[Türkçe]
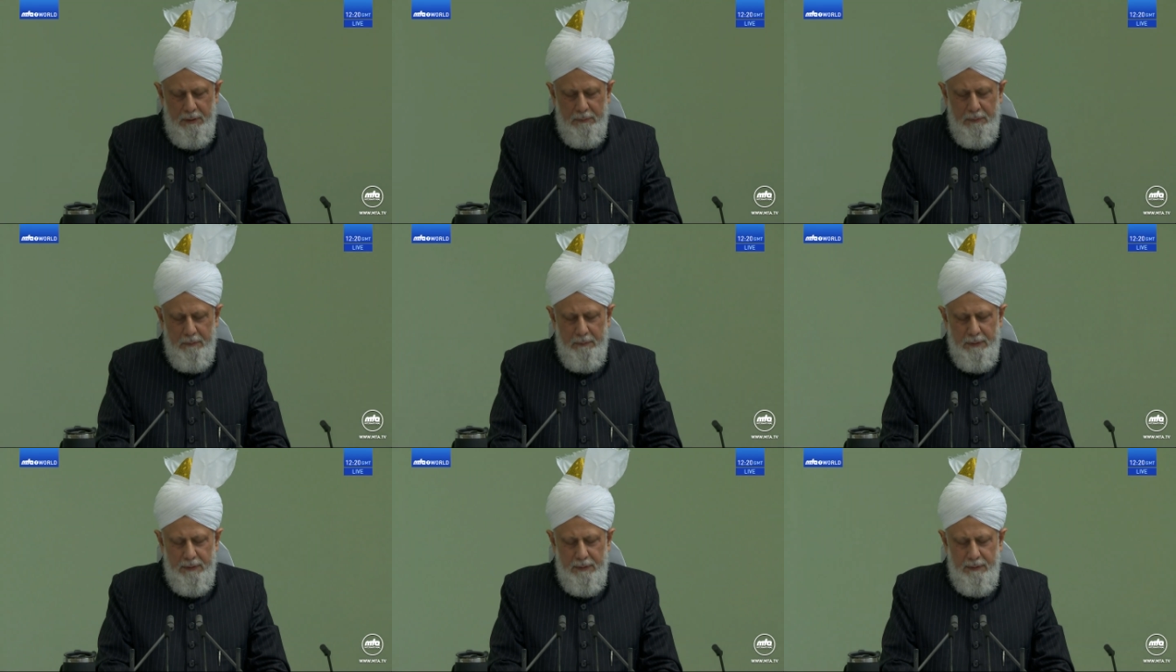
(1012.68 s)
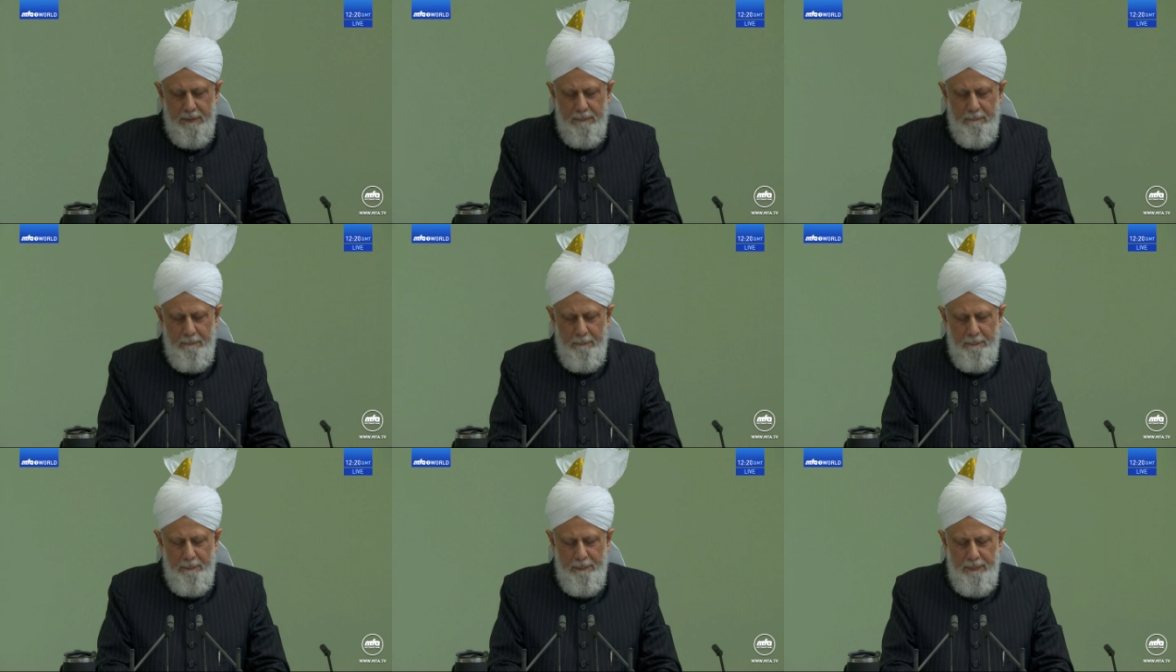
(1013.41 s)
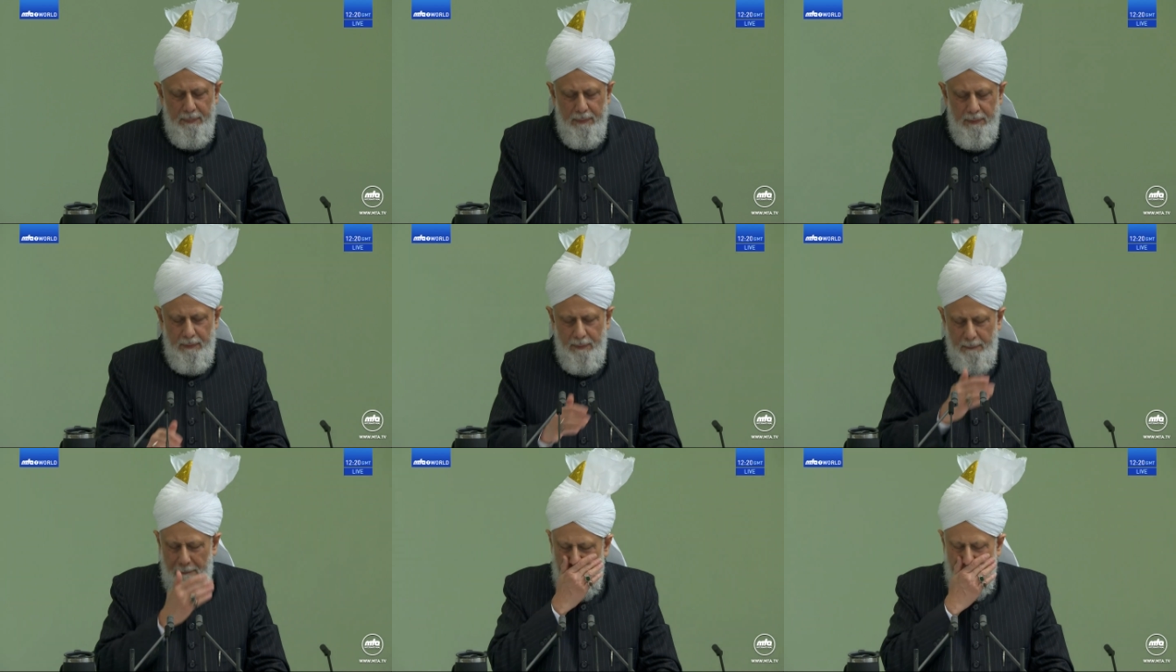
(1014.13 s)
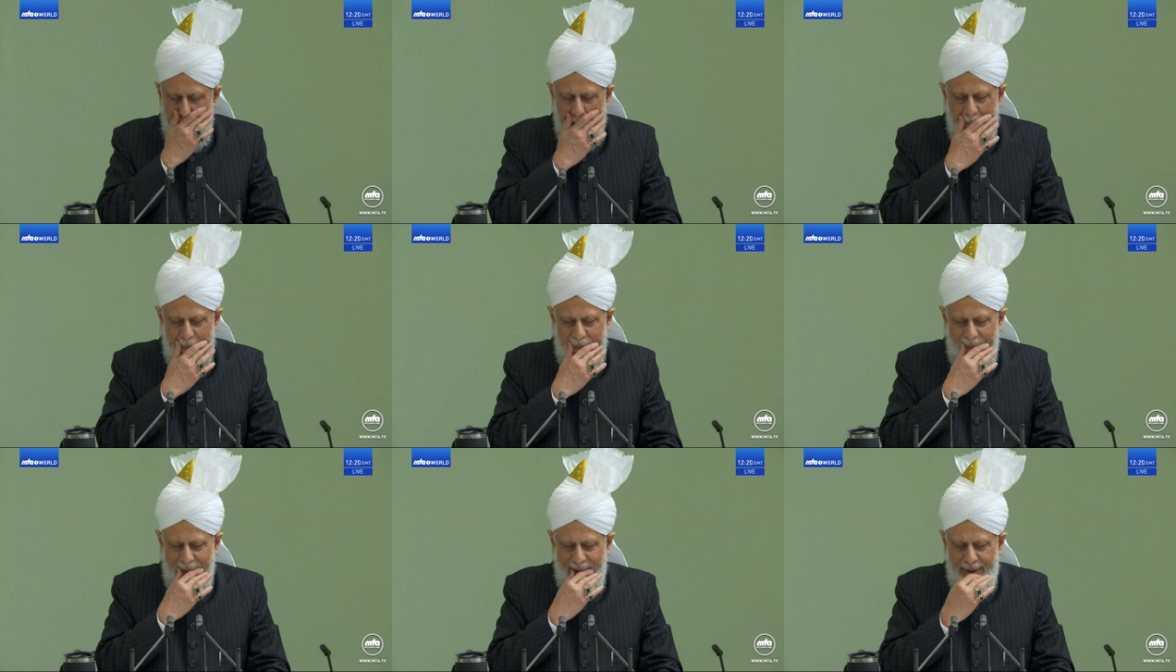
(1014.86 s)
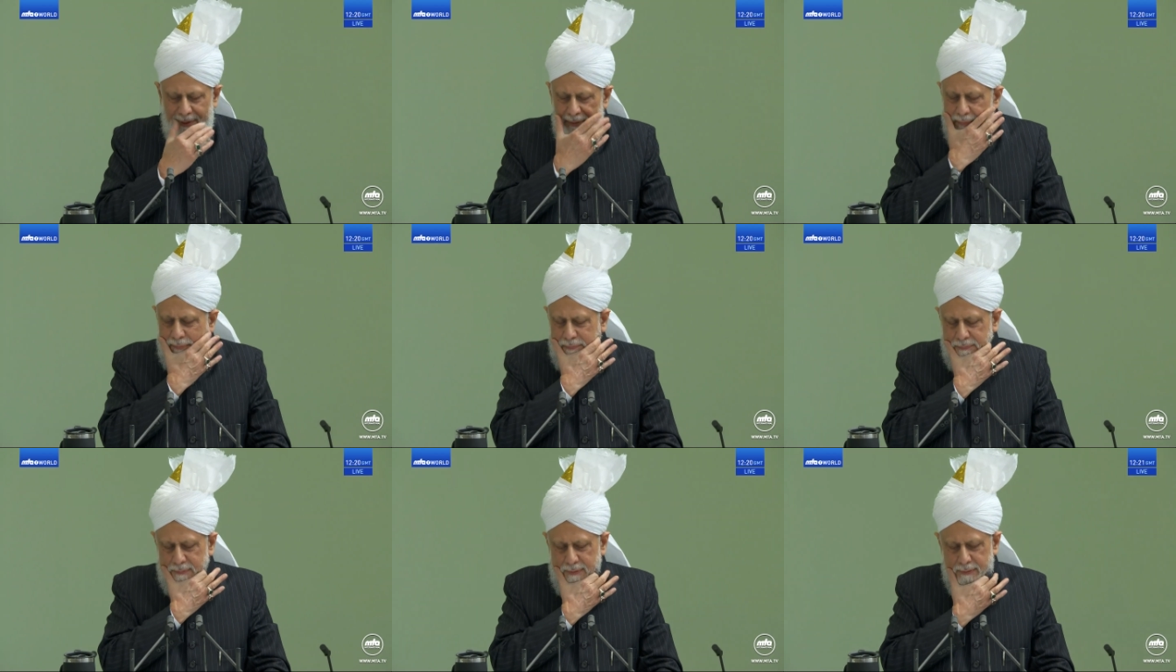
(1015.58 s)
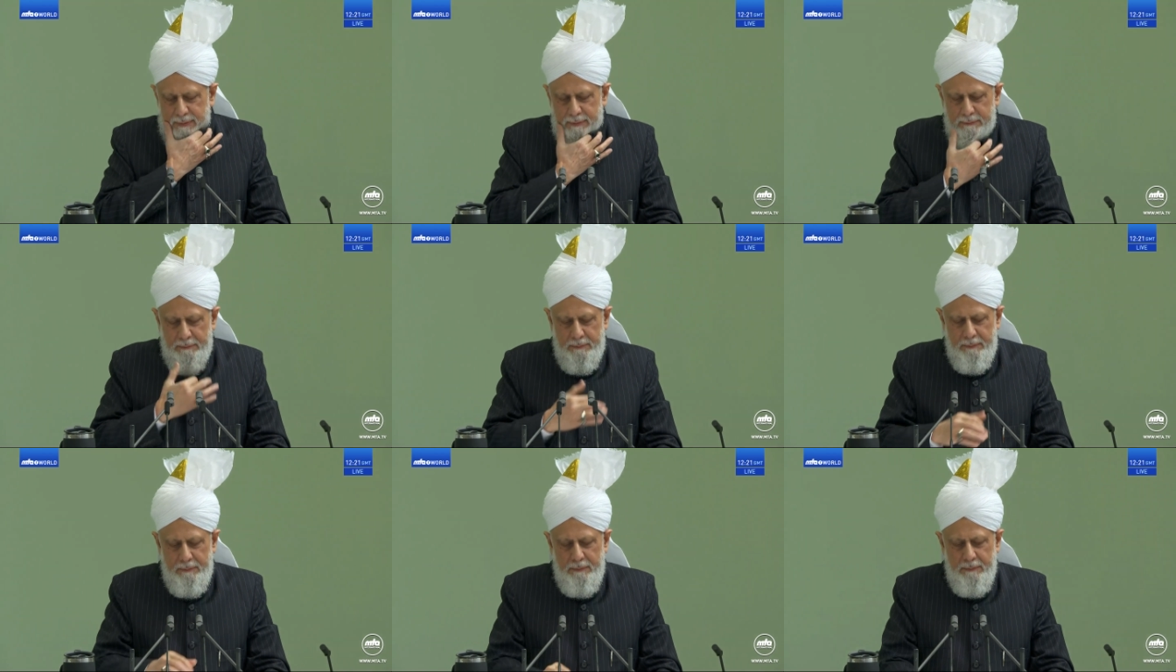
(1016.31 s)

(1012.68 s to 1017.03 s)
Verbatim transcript: olduğu yere gittiler. Bütün olayı onlara anlattılar